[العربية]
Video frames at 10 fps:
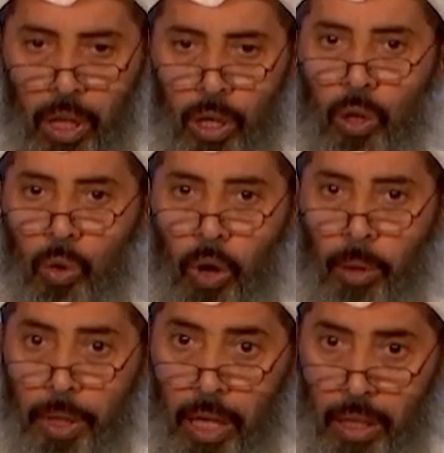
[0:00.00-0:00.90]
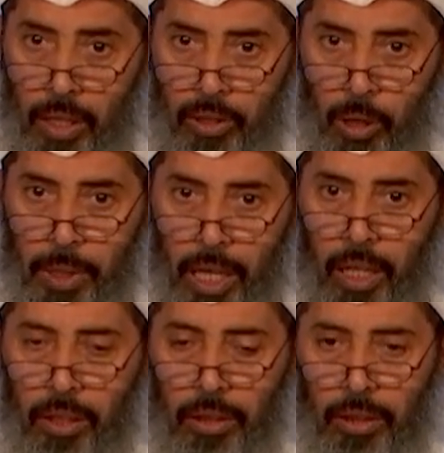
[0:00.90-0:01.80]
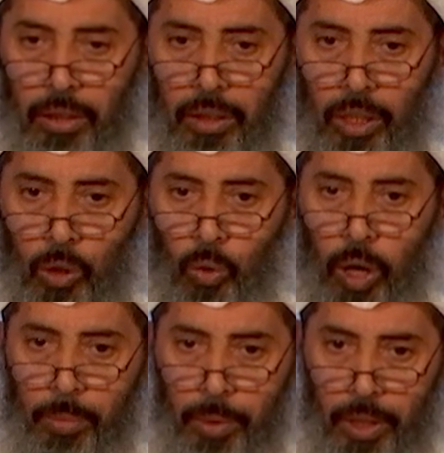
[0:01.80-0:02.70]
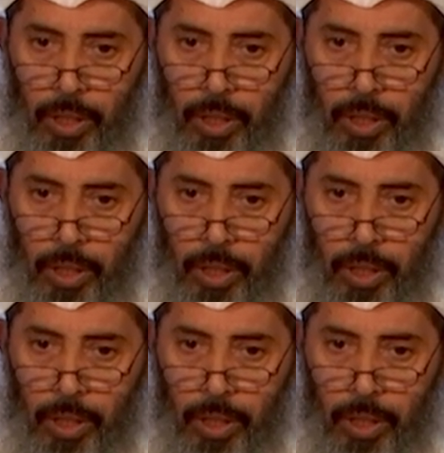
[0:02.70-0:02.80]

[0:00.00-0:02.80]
للنواب جميعا نواب